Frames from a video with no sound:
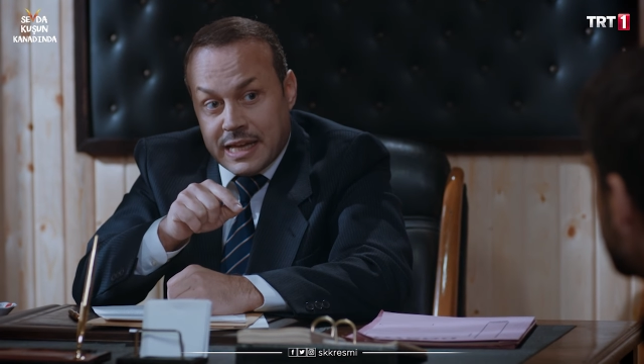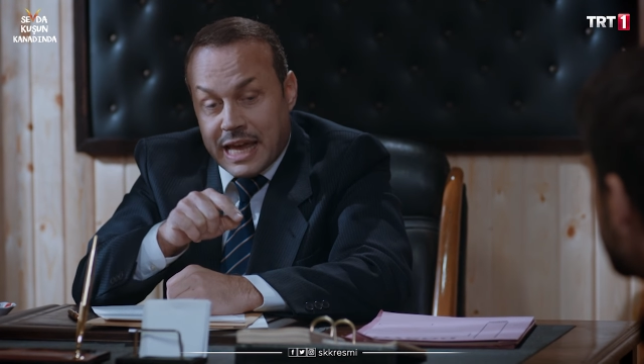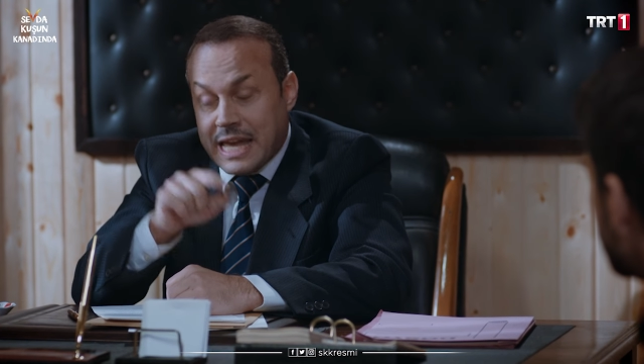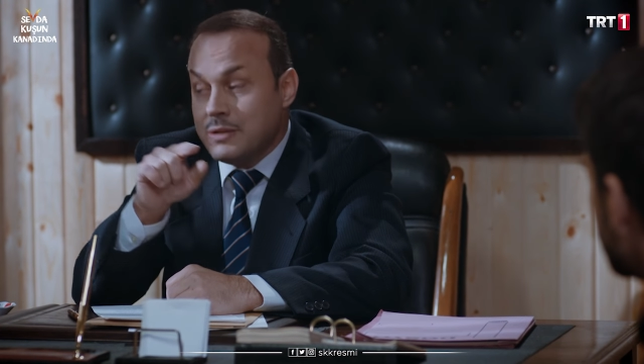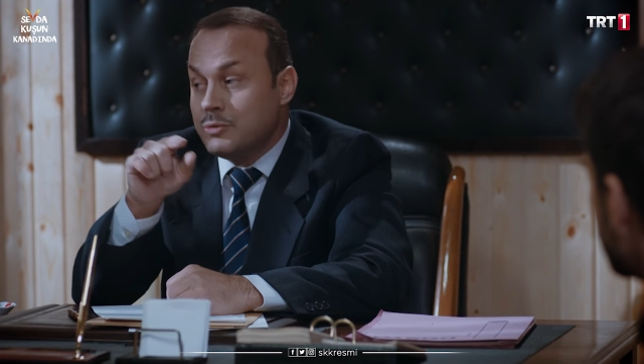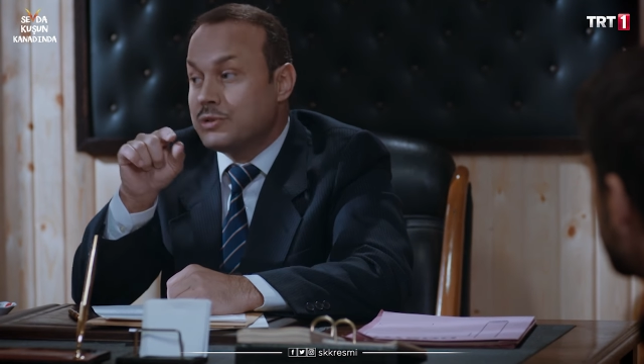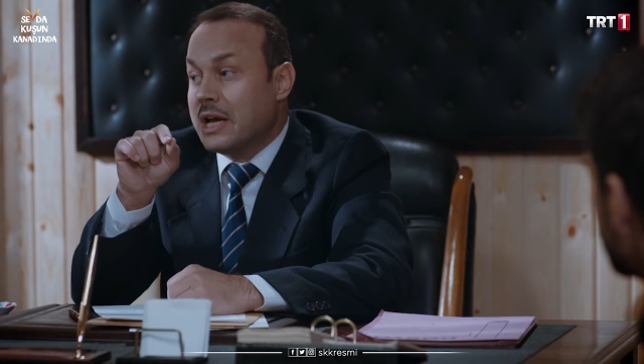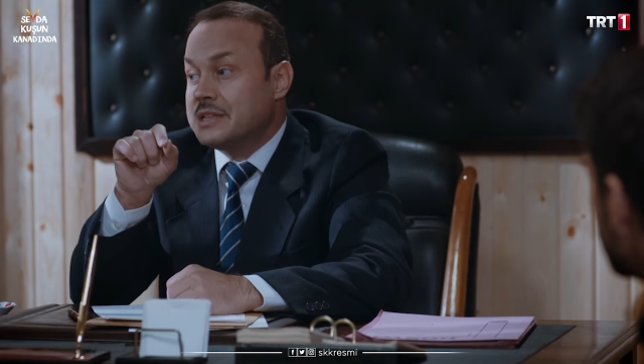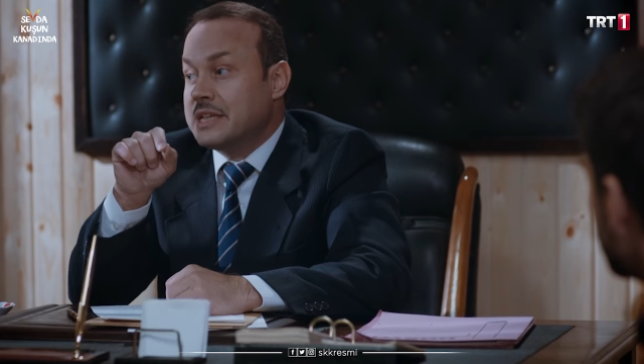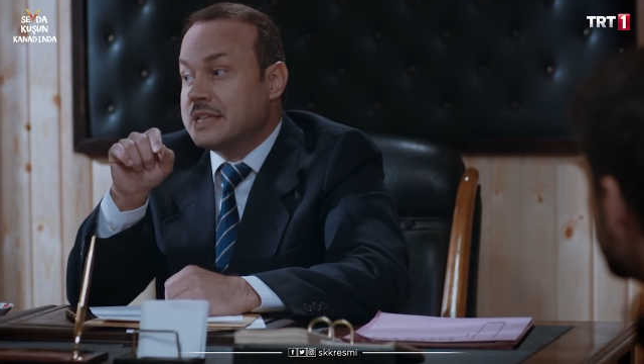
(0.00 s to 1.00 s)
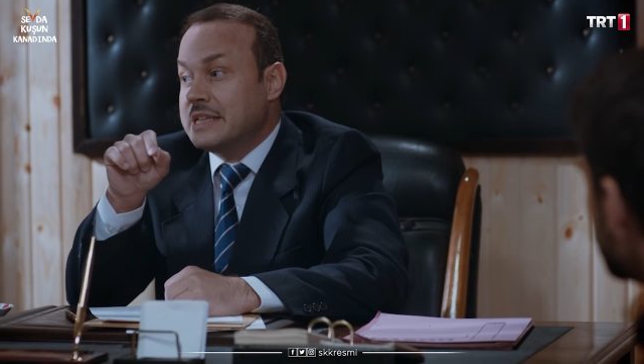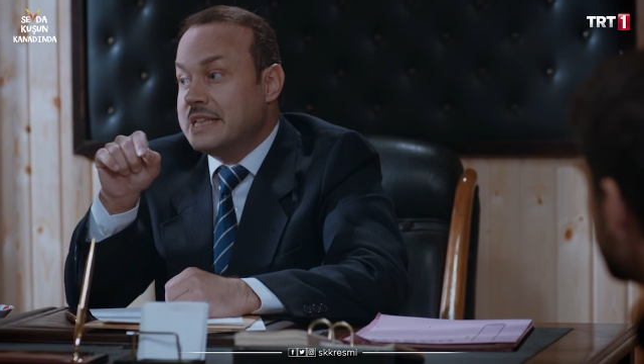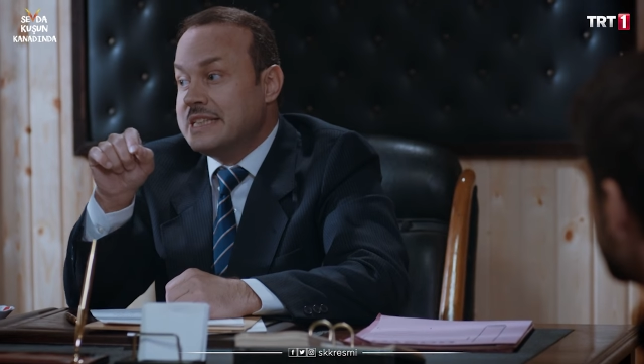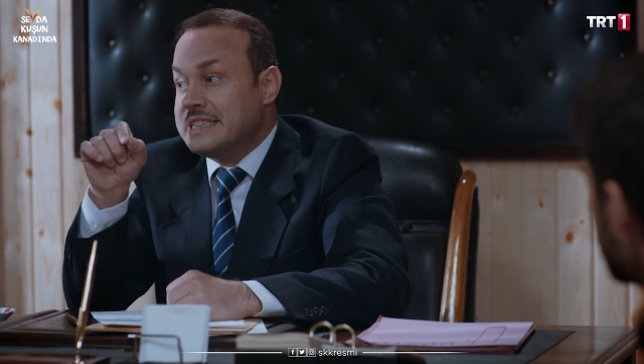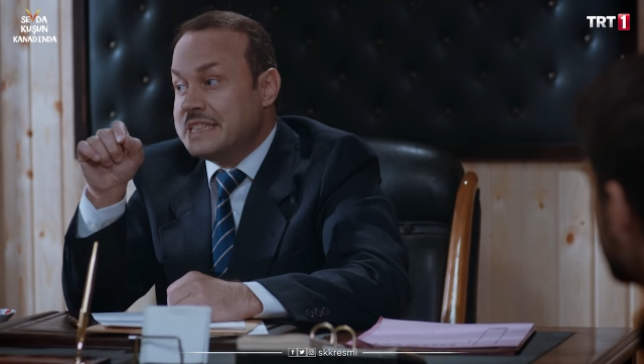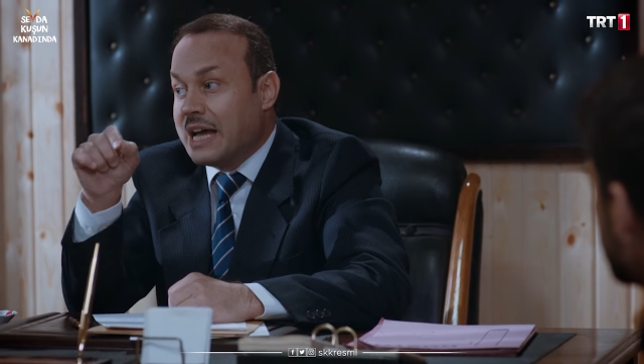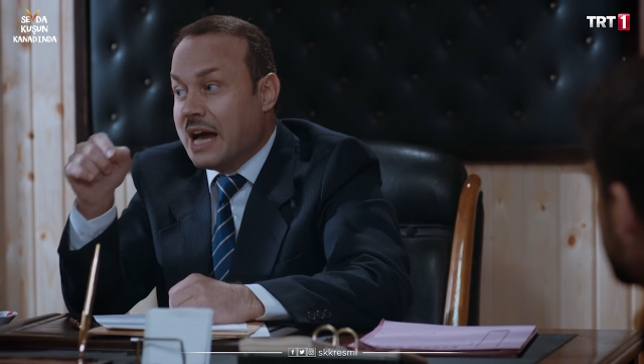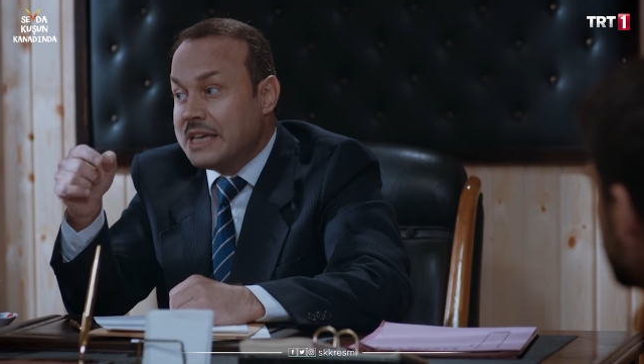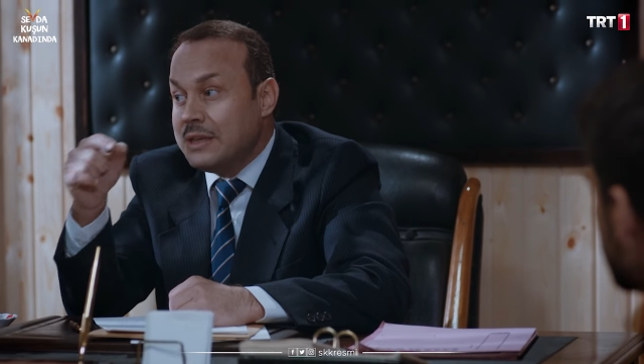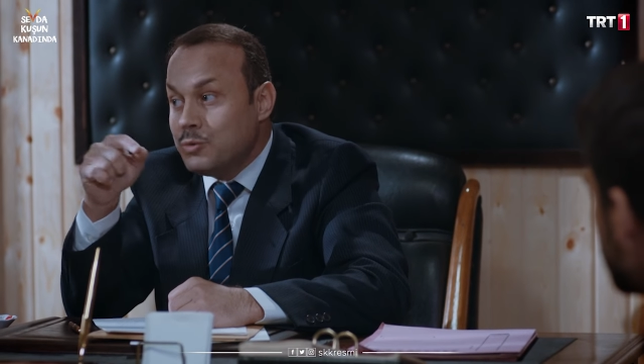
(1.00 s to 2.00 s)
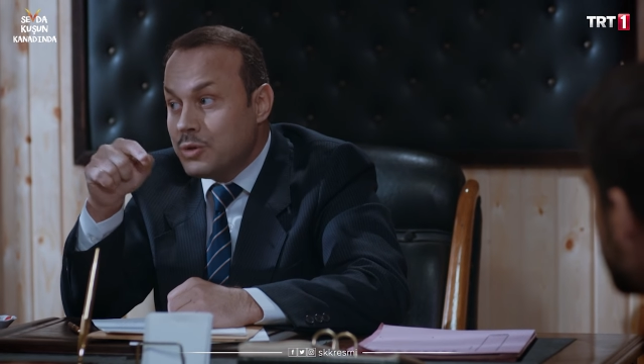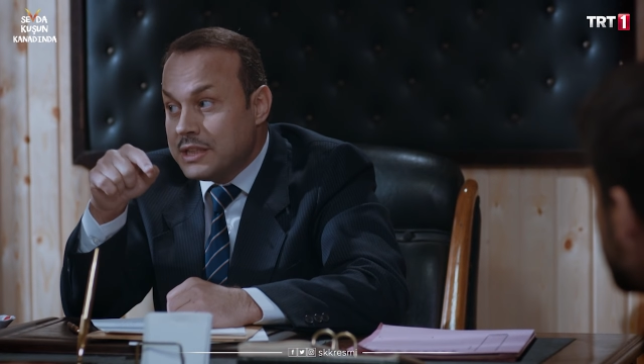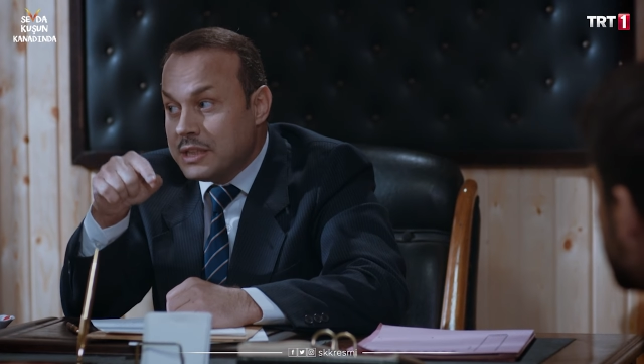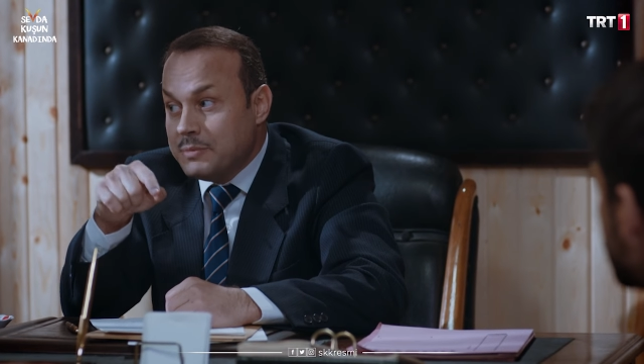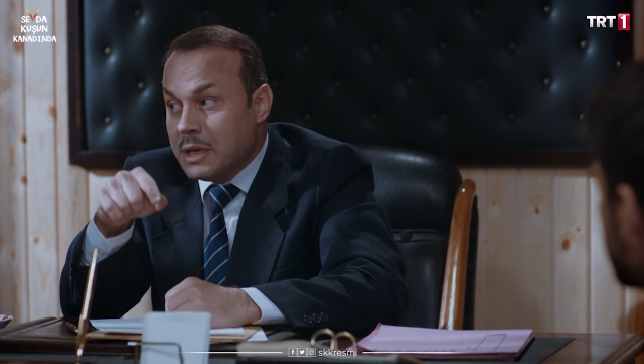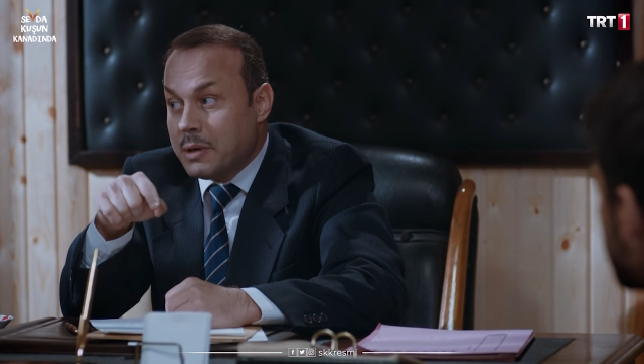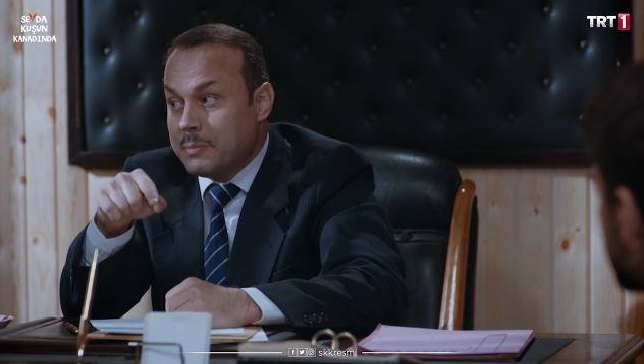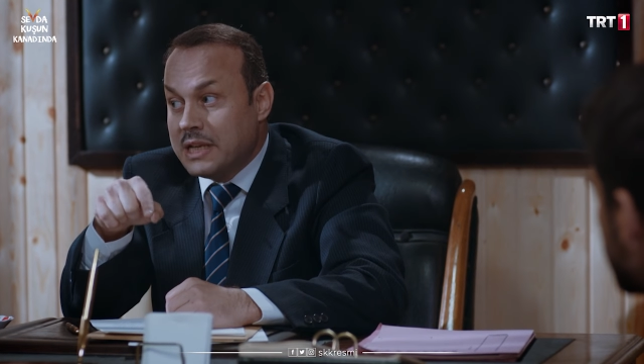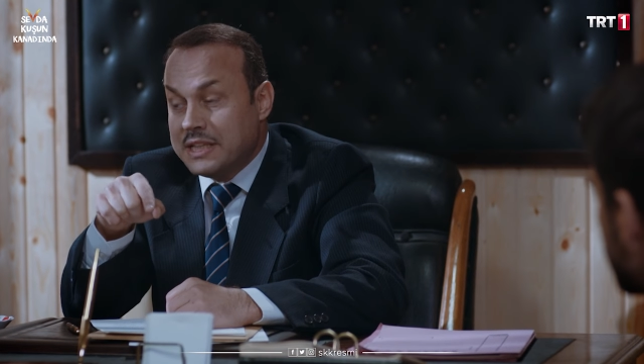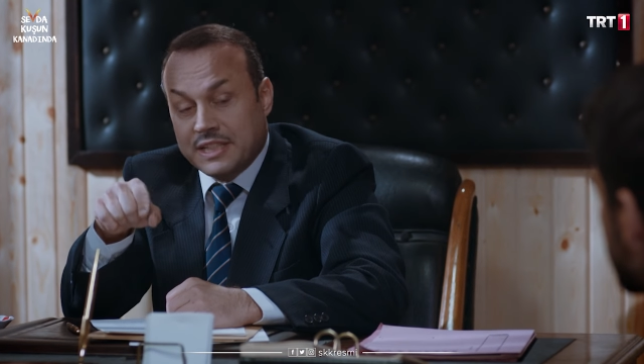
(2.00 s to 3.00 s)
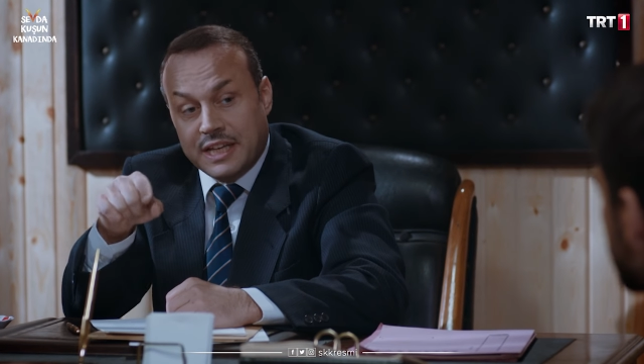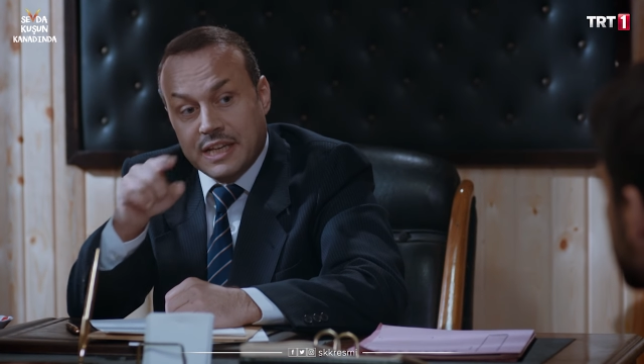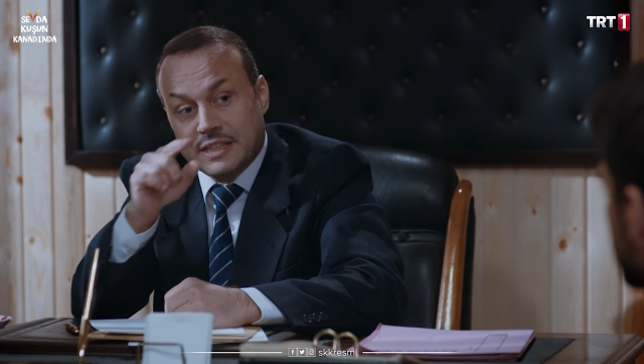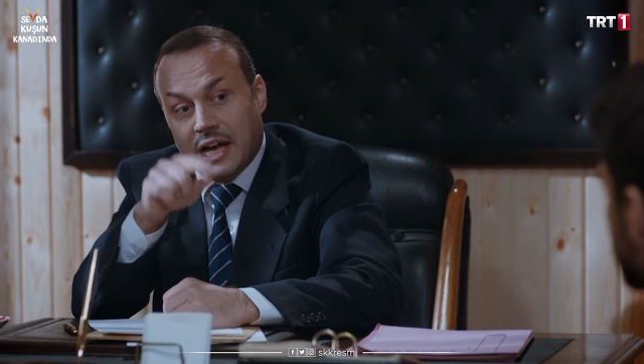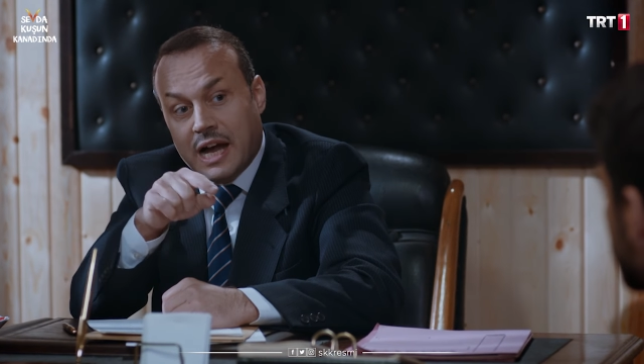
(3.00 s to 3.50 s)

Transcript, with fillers: en güzel şekilde sinayi üretim yapabileceğine